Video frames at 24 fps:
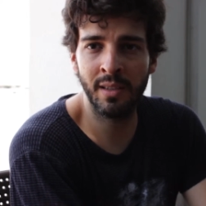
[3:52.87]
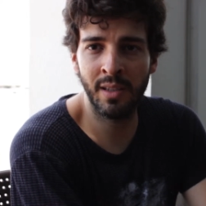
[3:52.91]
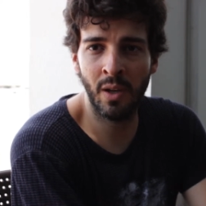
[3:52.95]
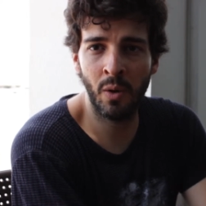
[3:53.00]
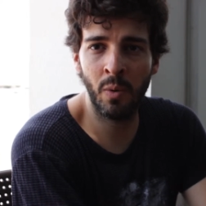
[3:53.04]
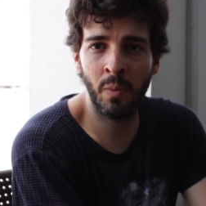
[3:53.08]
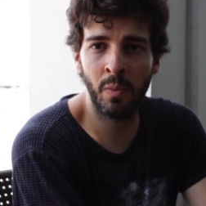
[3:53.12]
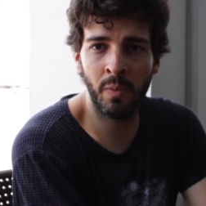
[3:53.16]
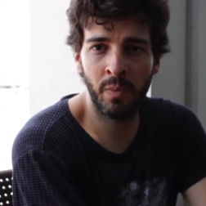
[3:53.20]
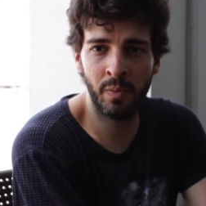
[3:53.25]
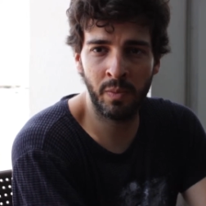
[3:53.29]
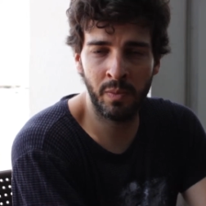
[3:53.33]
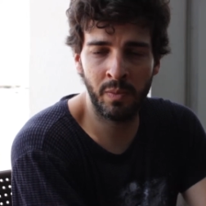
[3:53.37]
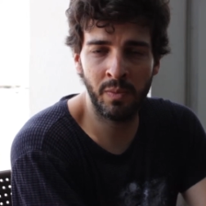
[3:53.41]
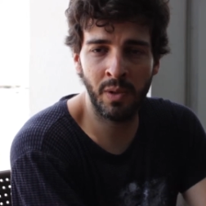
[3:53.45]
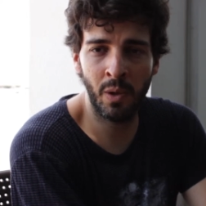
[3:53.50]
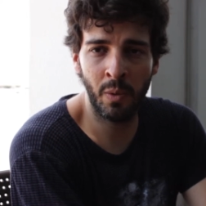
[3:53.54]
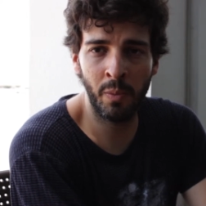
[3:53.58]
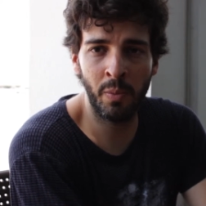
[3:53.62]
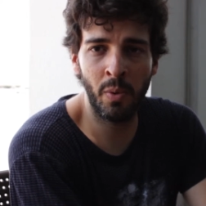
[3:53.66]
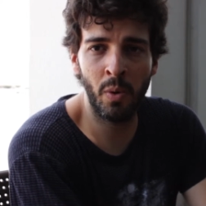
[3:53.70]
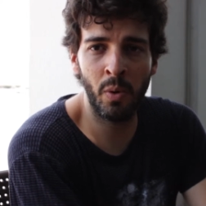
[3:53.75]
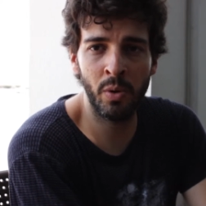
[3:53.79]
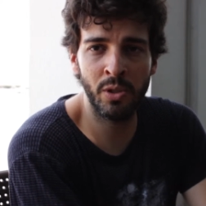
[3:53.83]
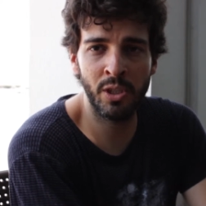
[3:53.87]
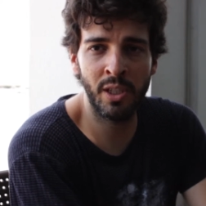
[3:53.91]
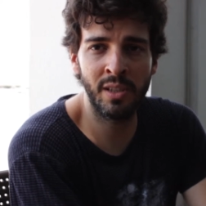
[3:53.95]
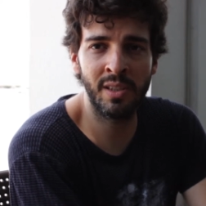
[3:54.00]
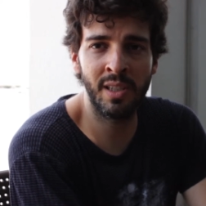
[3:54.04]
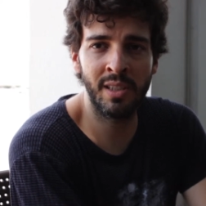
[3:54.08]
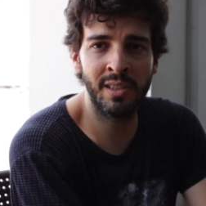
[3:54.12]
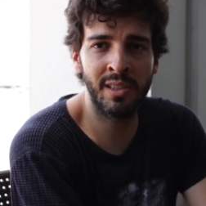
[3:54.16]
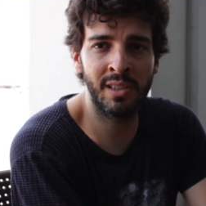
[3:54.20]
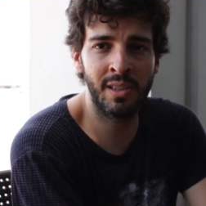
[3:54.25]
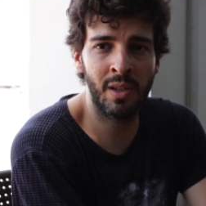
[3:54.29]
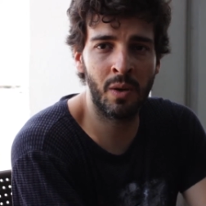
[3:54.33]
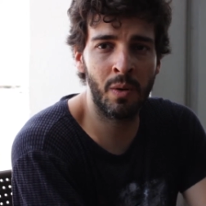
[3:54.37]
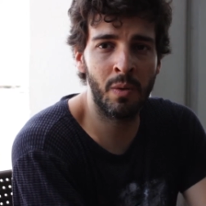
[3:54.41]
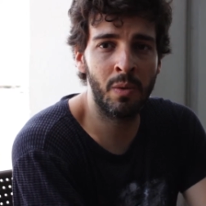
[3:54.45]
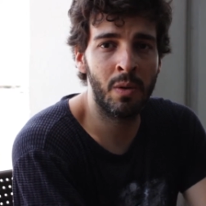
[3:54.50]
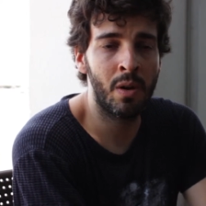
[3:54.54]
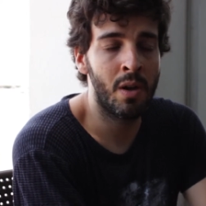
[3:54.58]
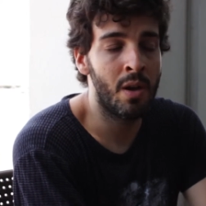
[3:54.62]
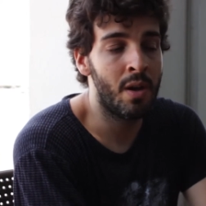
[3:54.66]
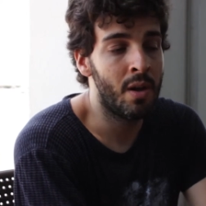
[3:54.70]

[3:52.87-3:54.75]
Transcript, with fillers: Dar um, dar um pouco de atenção,